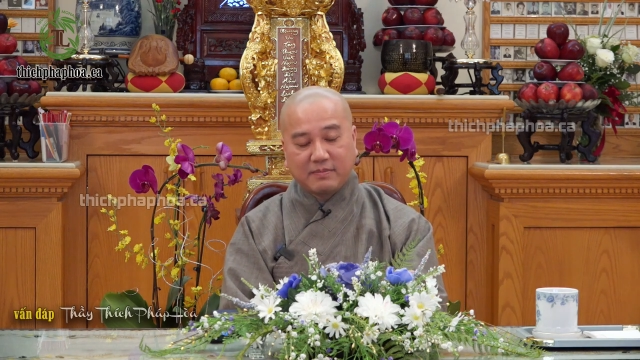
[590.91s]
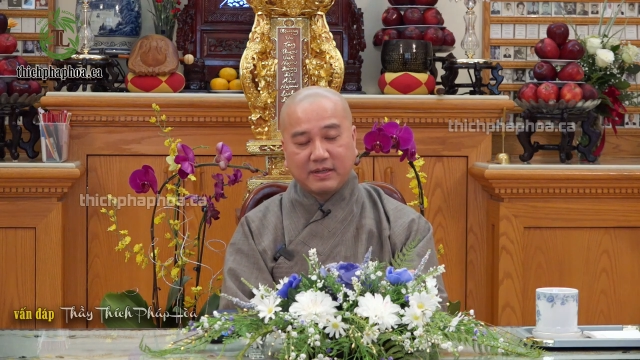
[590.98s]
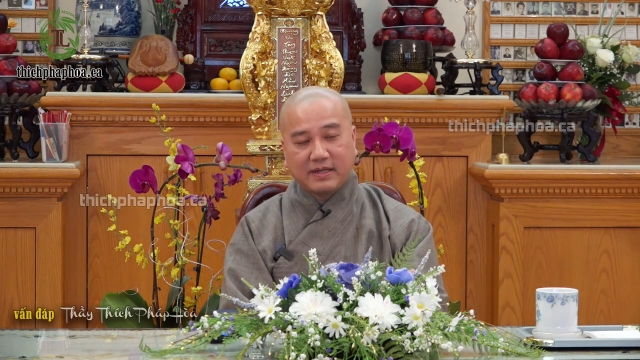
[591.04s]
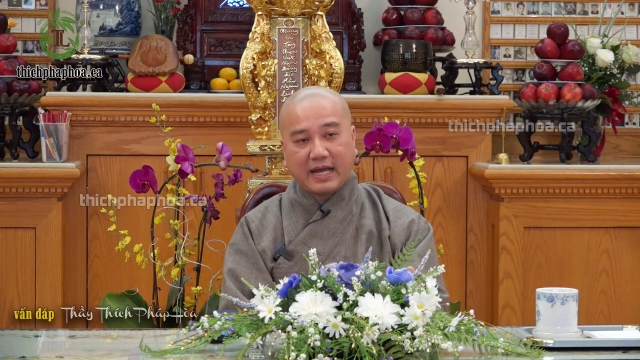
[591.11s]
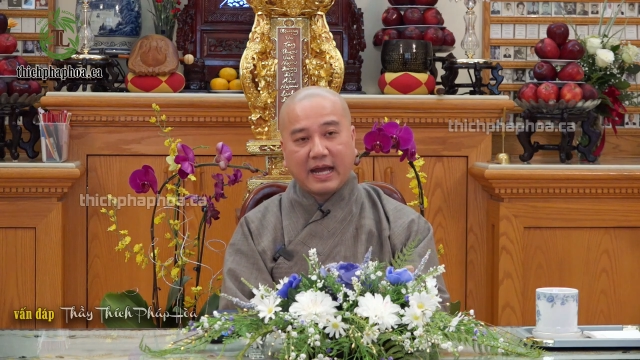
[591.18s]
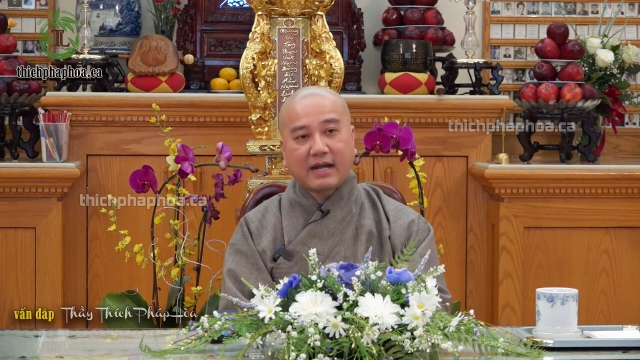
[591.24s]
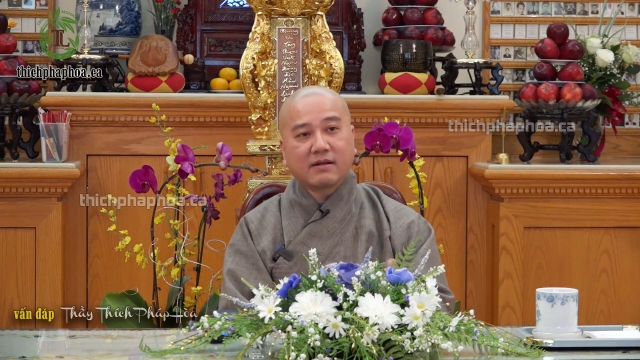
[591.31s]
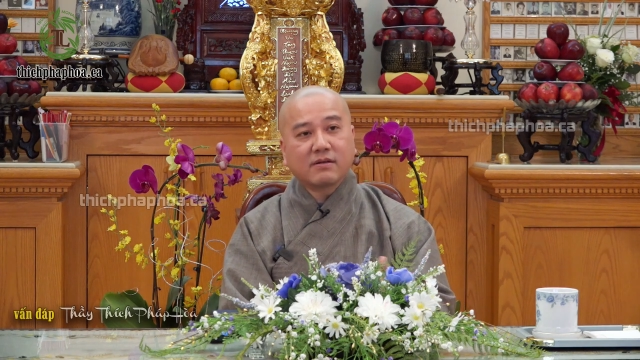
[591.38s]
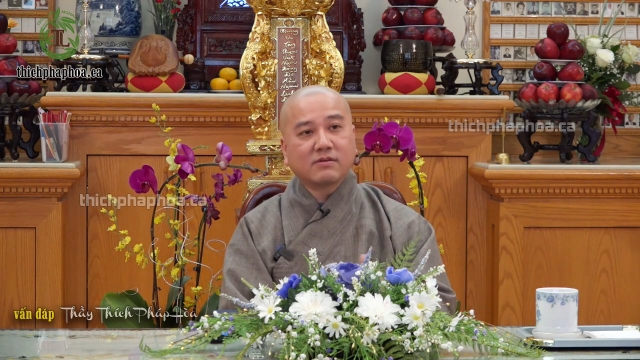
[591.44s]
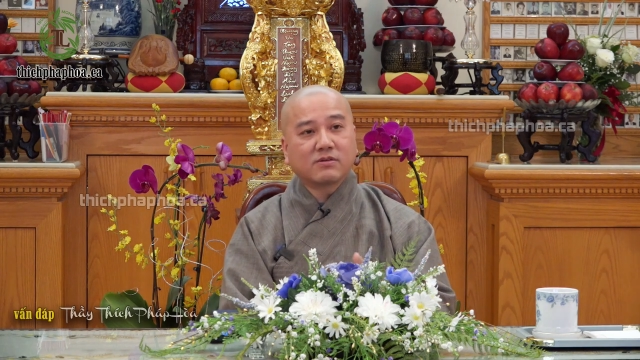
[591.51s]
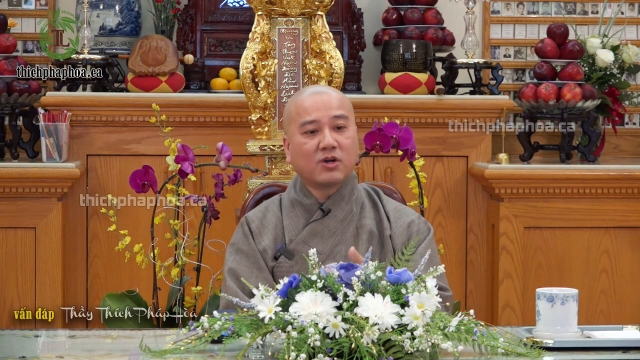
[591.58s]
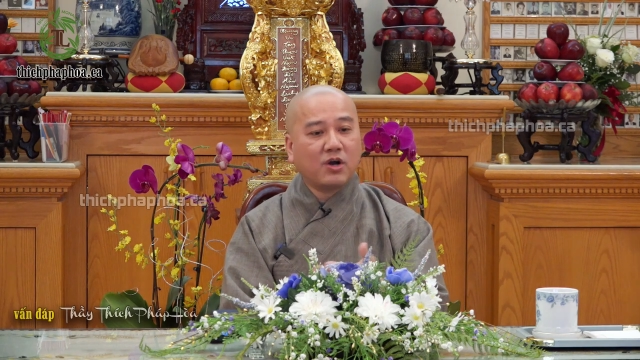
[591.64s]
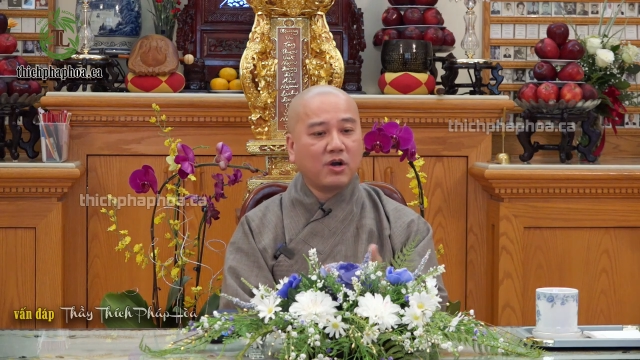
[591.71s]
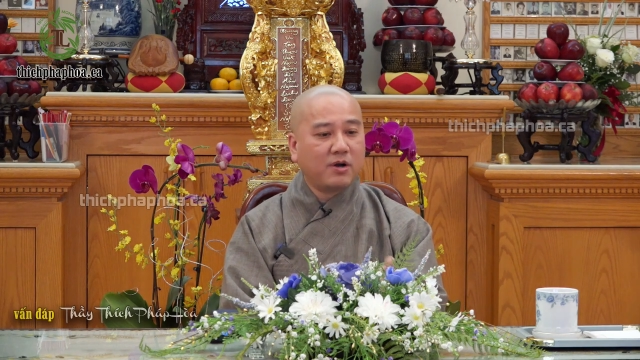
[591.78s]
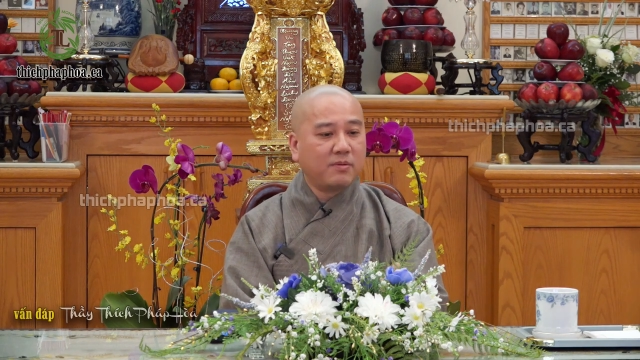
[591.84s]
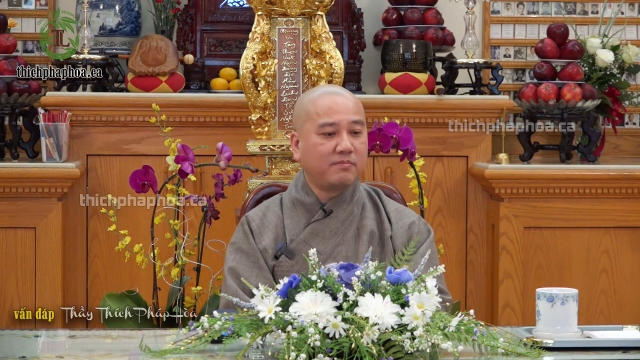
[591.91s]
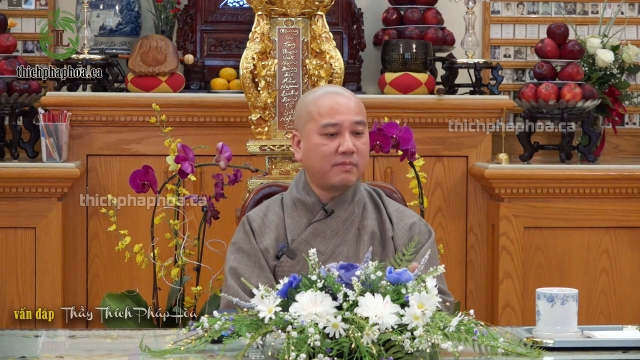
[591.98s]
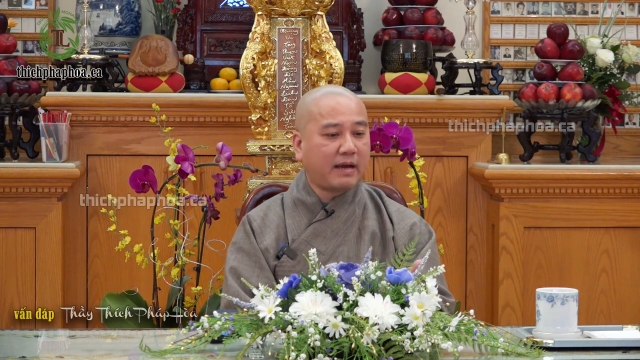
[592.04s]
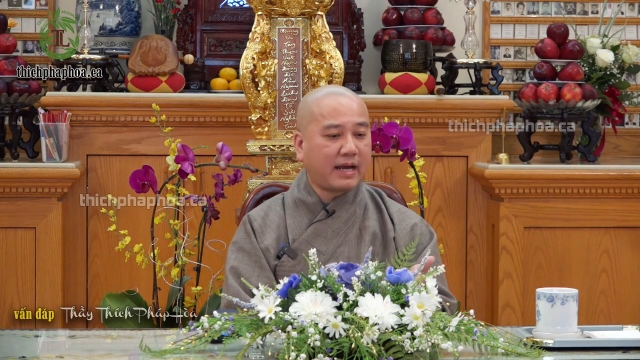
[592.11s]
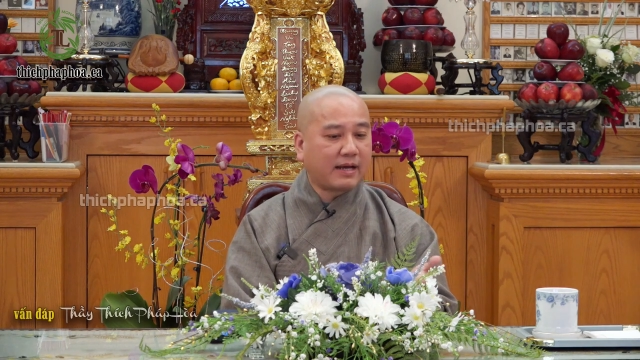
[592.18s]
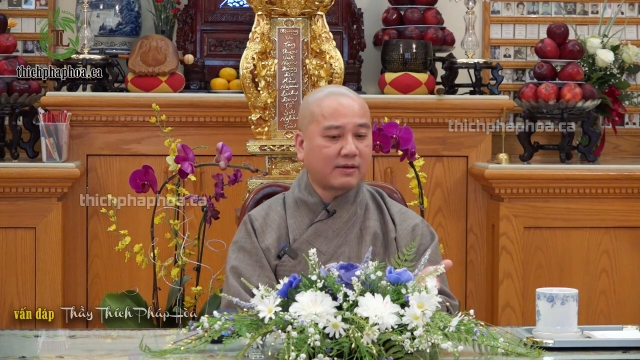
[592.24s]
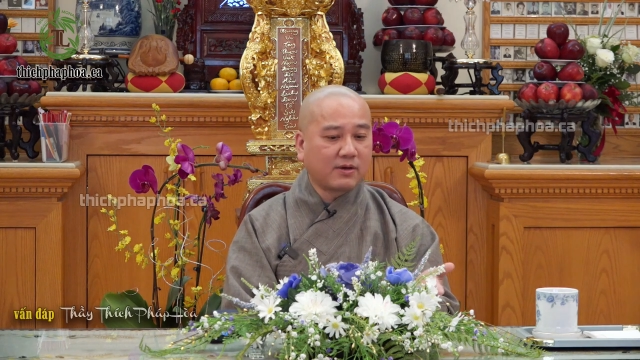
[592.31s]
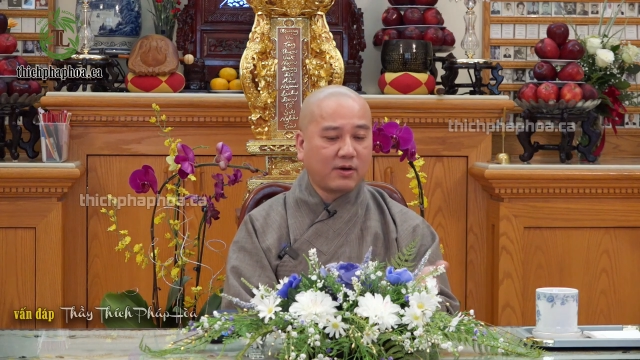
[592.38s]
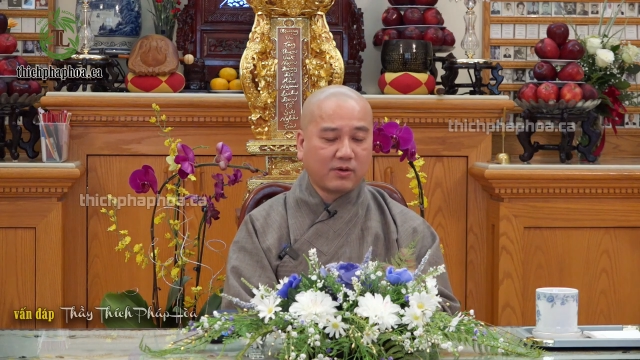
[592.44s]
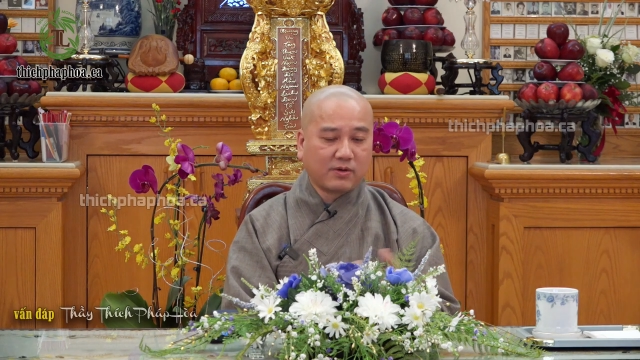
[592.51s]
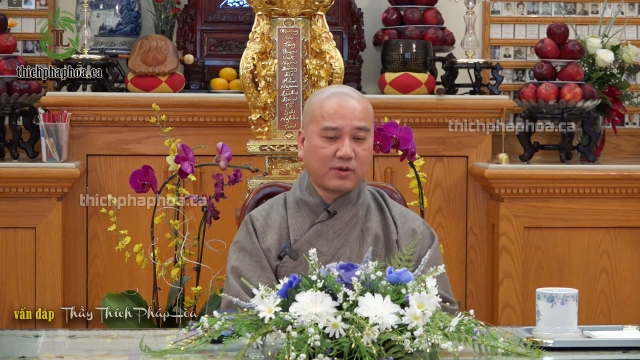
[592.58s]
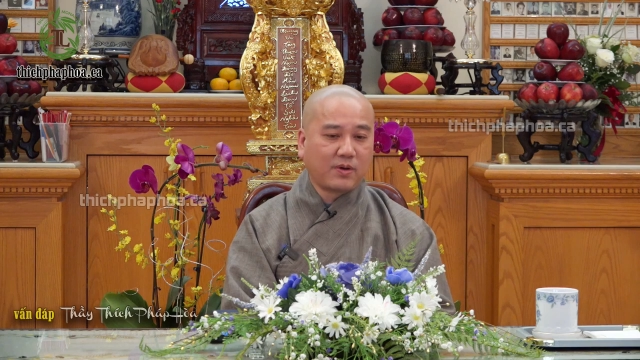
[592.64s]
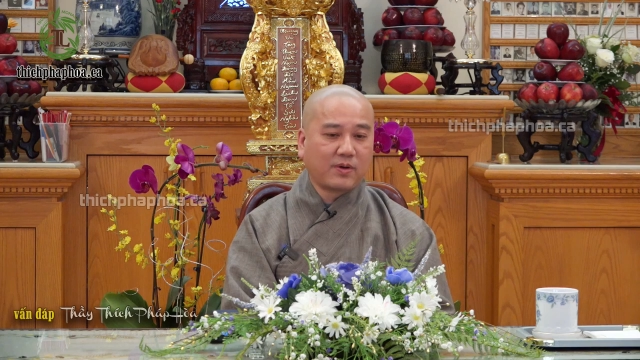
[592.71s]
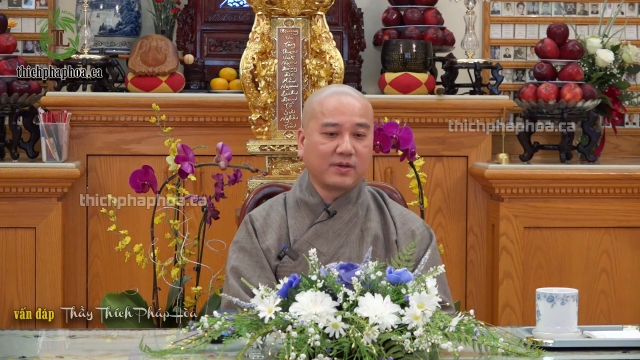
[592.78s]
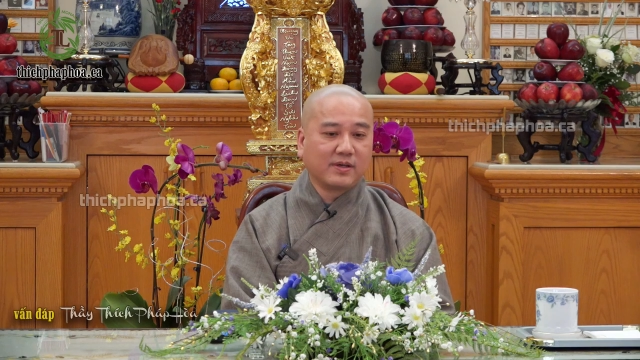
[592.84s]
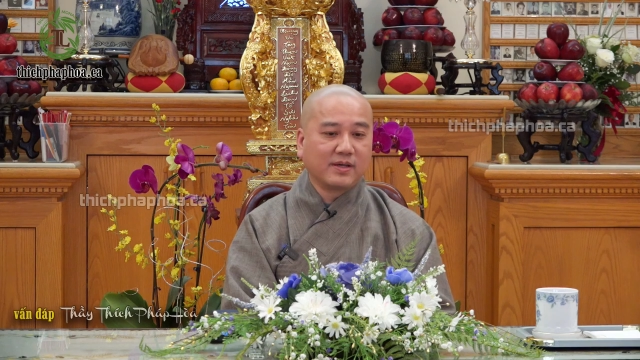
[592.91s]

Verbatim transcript: mình ăn cơm, ăn đồ rồi,